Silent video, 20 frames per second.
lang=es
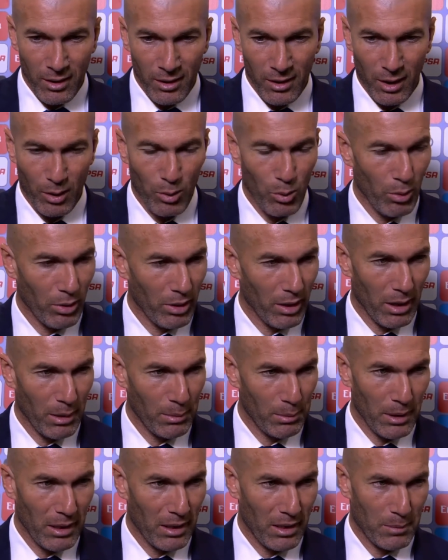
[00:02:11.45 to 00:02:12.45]
a
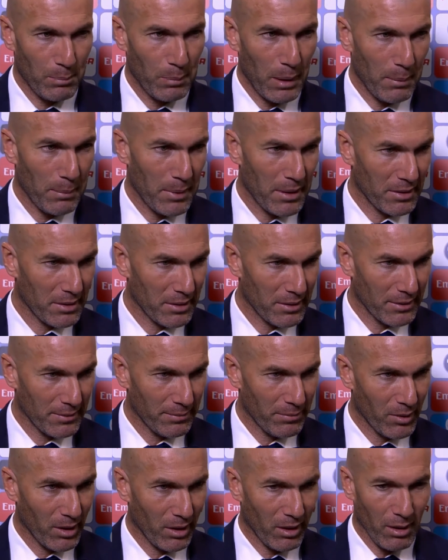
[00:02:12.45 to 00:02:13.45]
jugar a, Las Palmas,
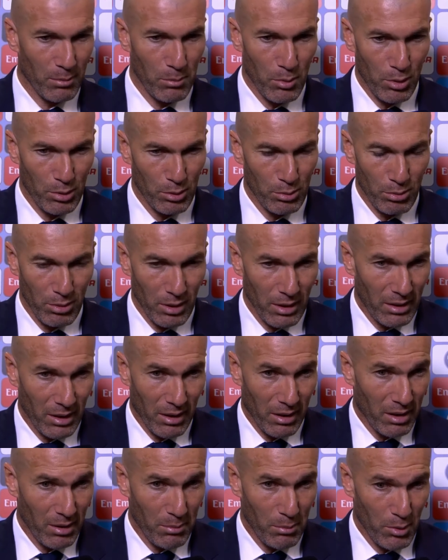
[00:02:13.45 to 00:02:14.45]
dejamos jugar,
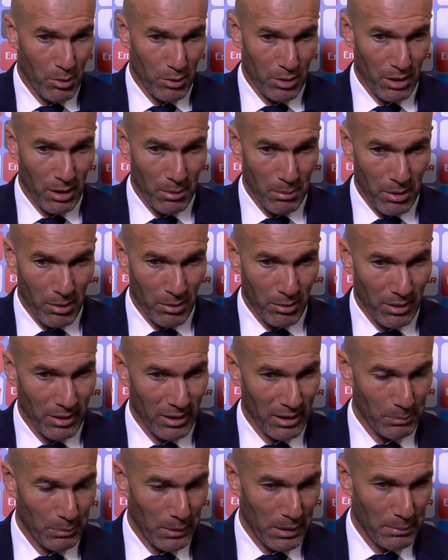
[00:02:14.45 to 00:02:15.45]
dejamos el balón a
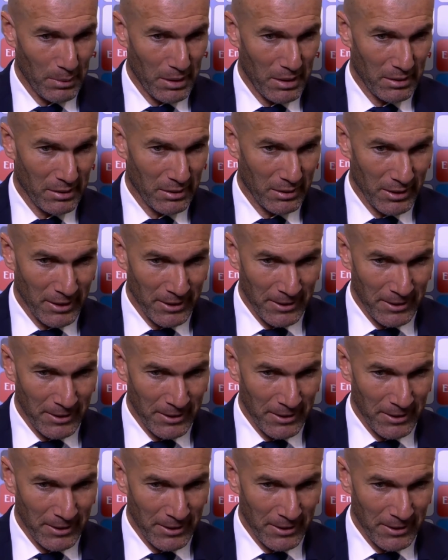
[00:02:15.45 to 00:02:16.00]
Las Palmas,